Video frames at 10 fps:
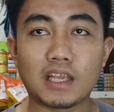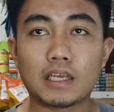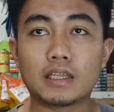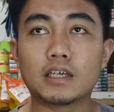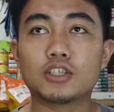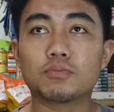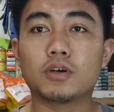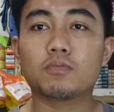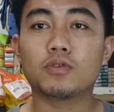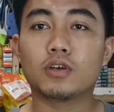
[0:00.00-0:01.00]
kita
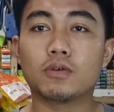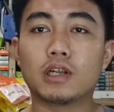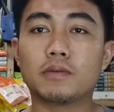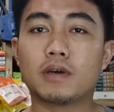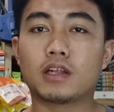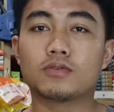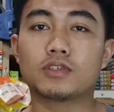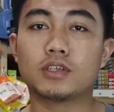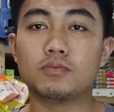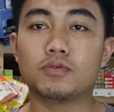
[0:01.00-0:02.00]
cuma punya uang
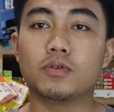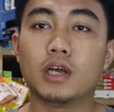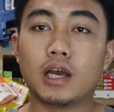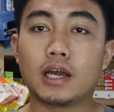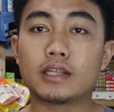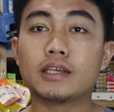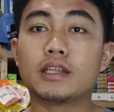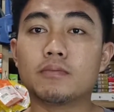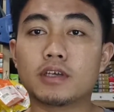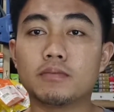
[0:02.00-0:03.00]
500 ribu. Artinya
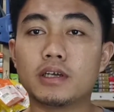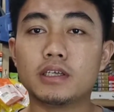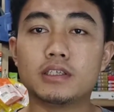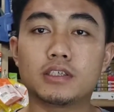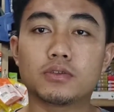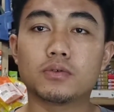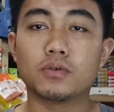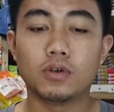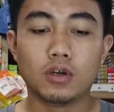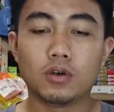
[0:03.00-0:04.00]
kita bagi-bagi di situ
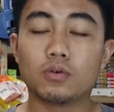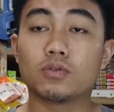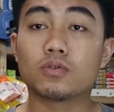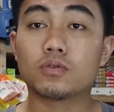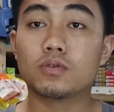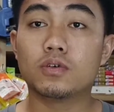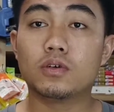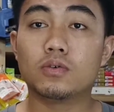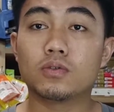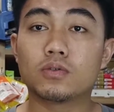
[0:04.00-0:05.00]
untuk
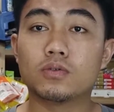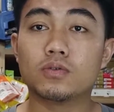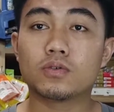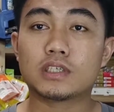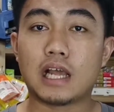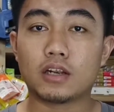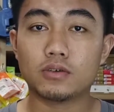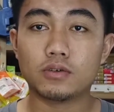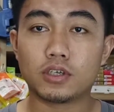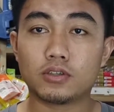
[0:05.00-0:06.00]
untuk
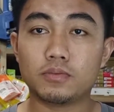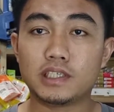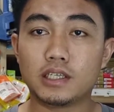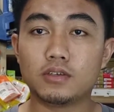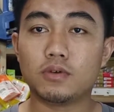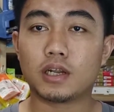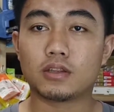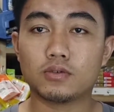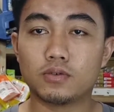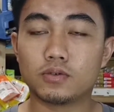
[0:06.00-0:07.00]
saldo gitu misalnya
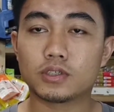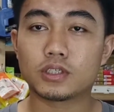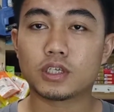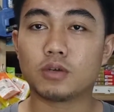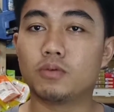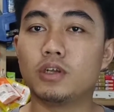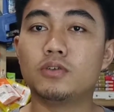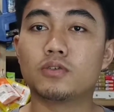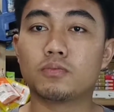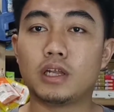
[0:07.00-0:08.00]
200. Kemudian
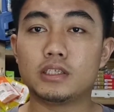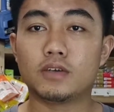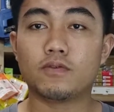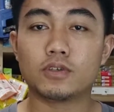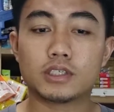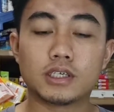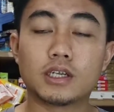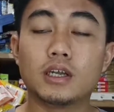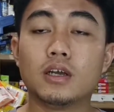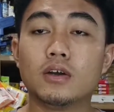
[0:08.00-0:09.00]
untuk belanja
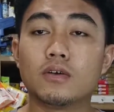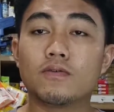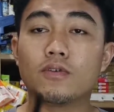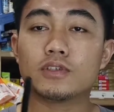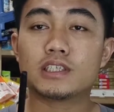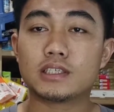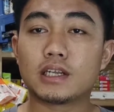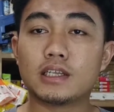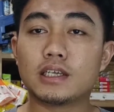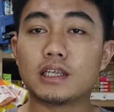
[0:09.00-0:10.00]
voucher
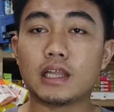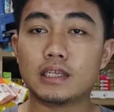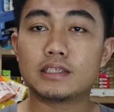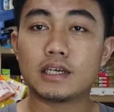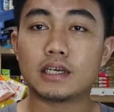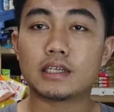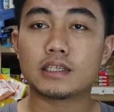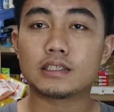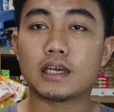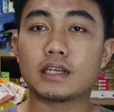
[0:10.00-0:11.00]
voucher dikit aja
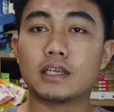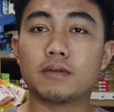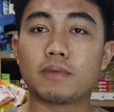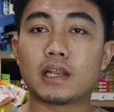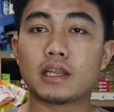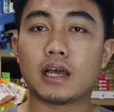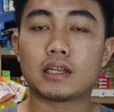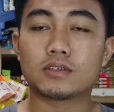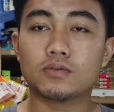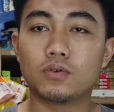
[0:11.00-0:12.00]
cari yang paling
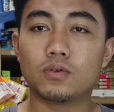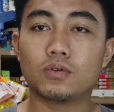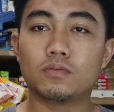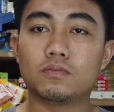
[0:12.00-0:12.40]
laris dulu